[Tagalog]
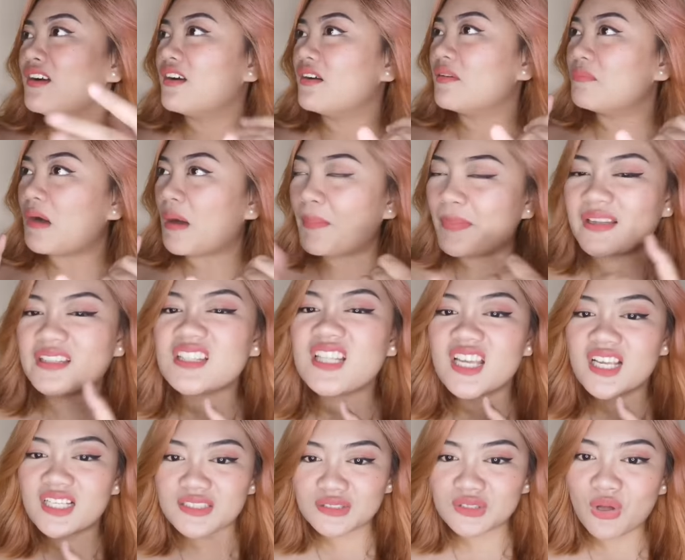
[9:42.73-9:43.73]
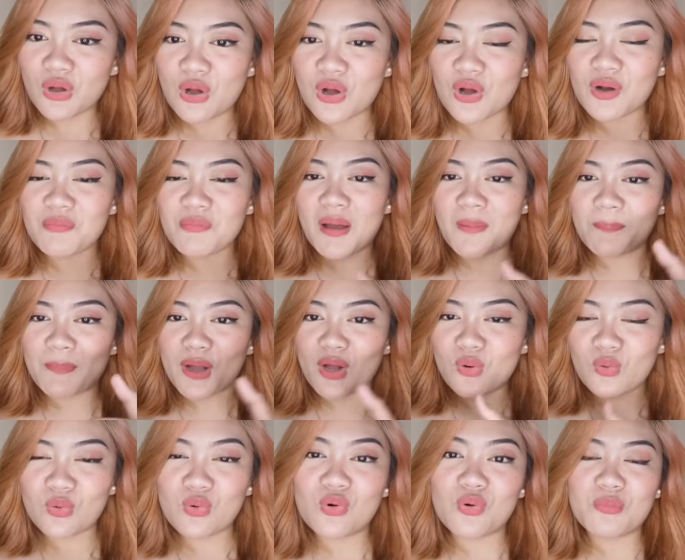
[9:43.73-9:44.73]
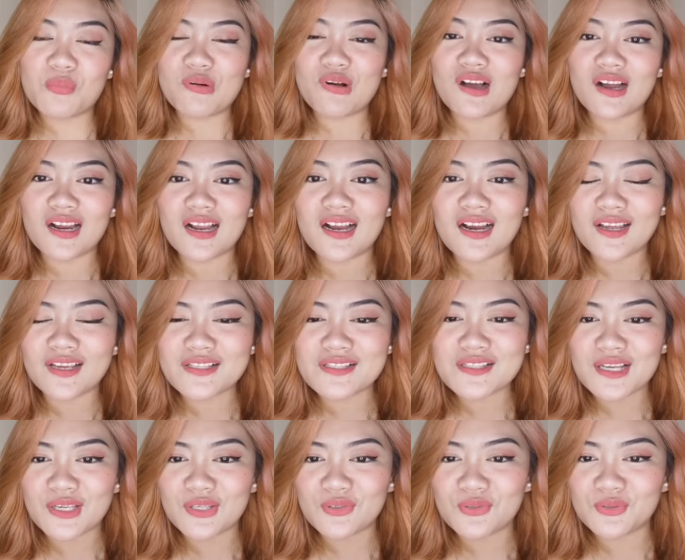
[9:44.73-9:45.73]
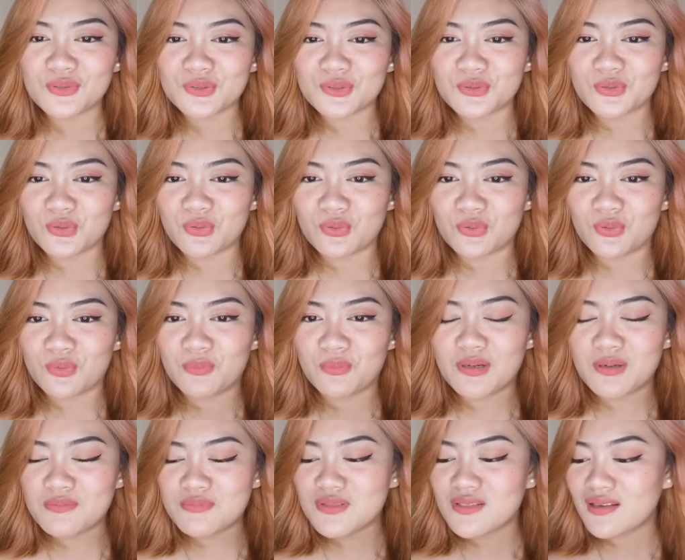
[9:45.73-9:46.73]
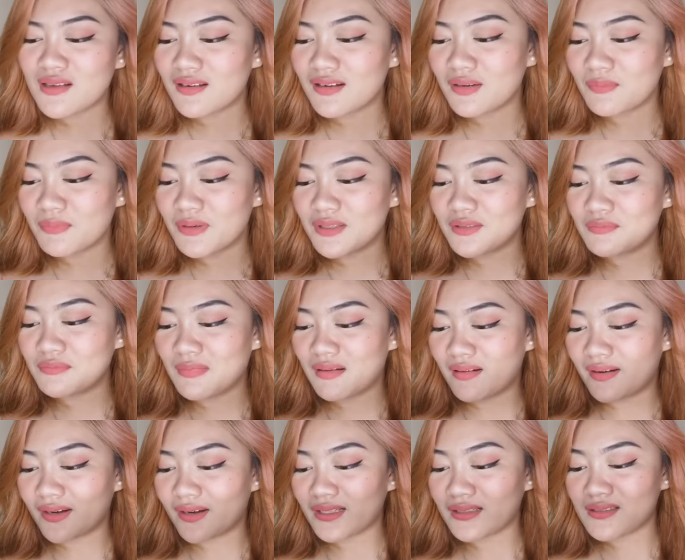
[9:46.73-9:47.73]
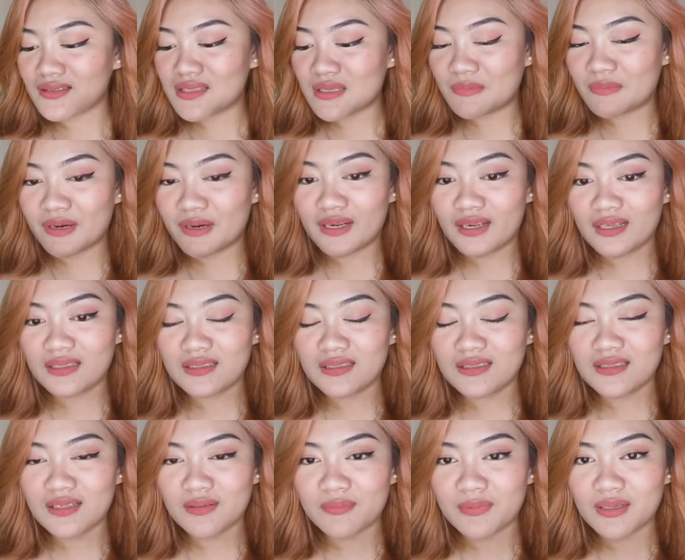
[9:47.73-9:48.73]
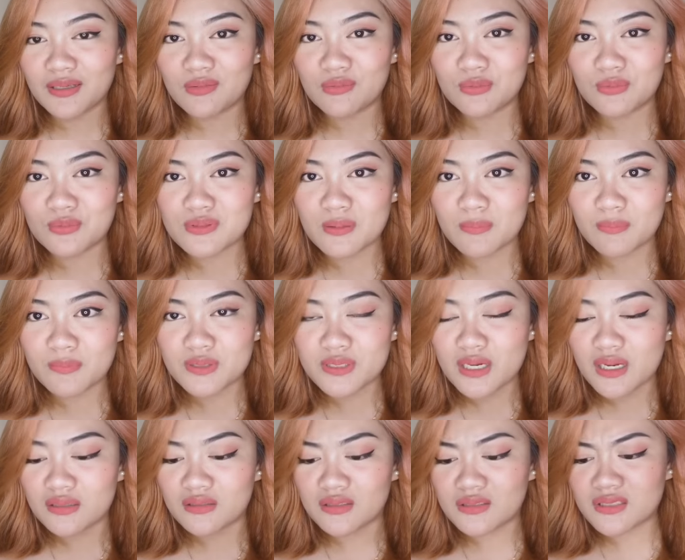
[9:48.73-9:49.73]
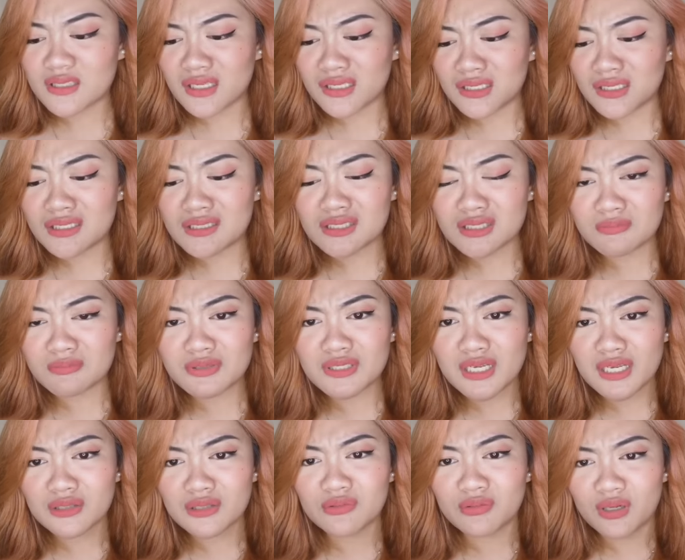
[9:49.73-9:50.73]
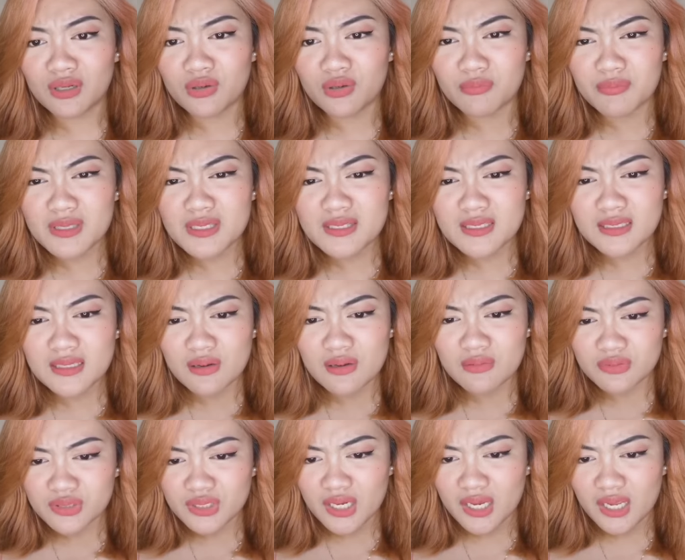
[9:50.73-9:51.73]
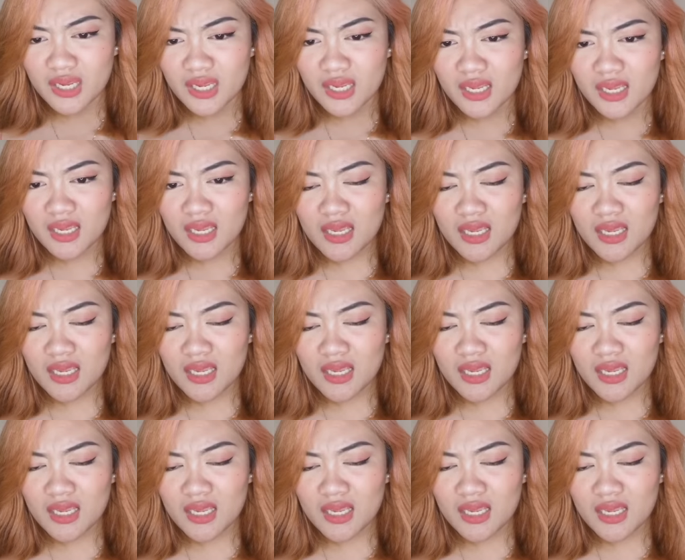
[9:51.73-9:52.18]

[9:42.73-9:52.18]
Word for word: Mapa TikTok, mapa Kumo, hanggang ngayon sa YouTube. Gamsa ka naman, Mark. Ito si Mark, kahit hindi kami nag-uusap masyado, kasi hindi na siya masyadong, ano, busy daw siya, eh.